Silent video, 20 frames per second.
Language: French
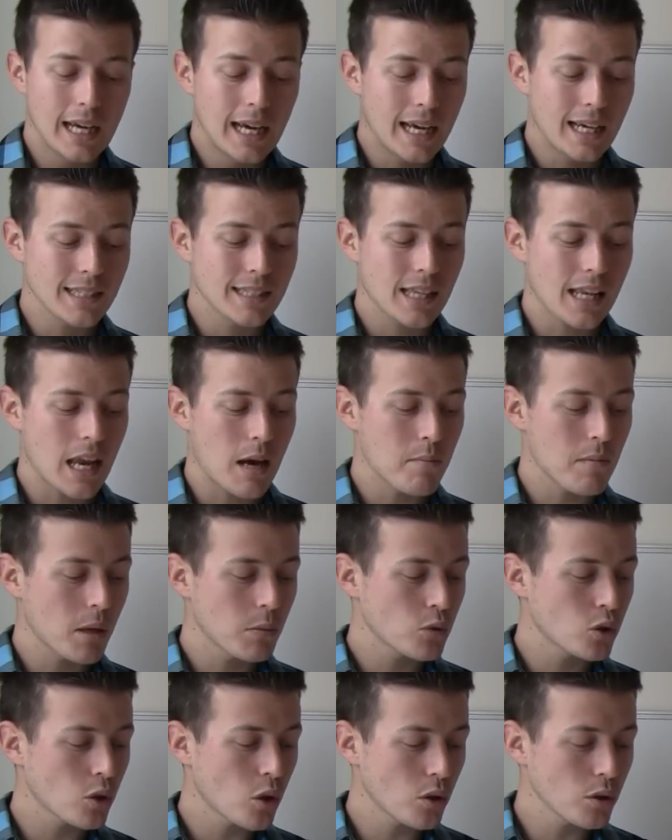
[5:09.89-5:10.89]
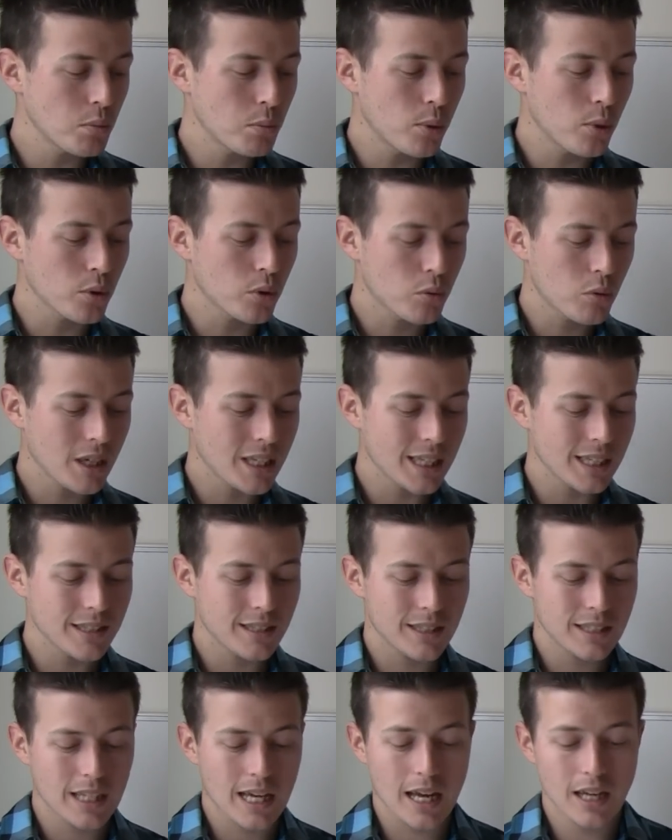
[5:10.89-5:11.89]
Et c'est la même chose pour toi,
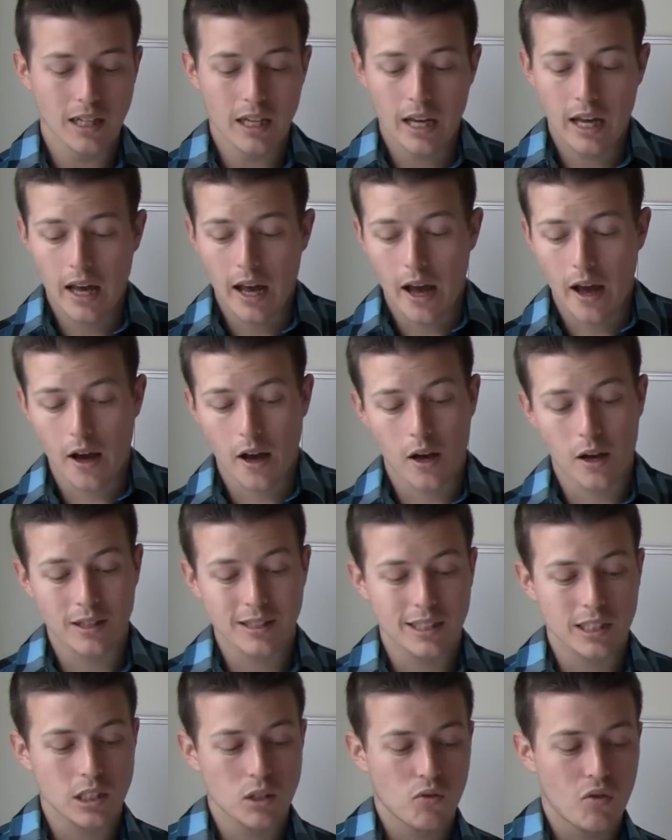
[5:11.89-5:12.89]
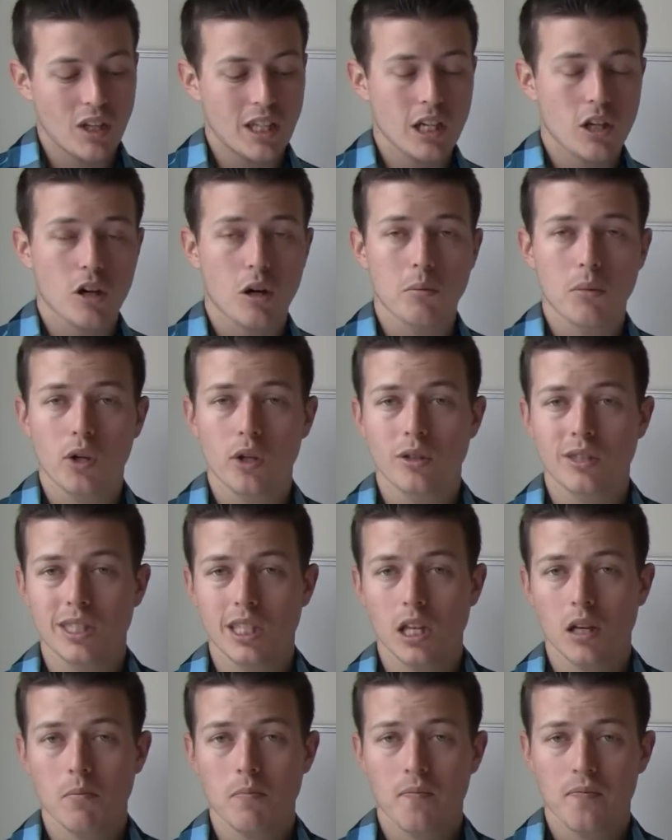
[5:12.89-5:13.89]
Christian. si tu fais des combats
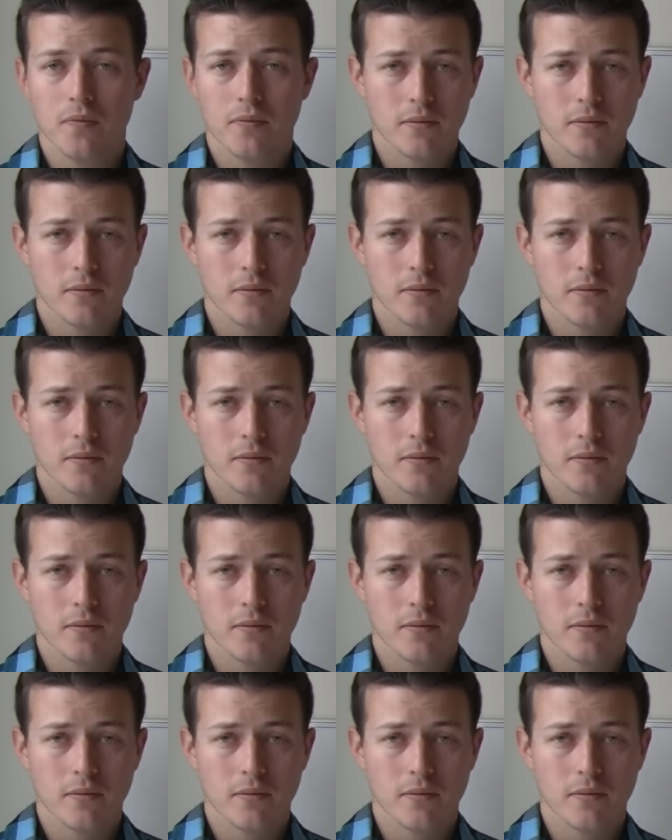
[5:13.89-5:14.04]
ultimes,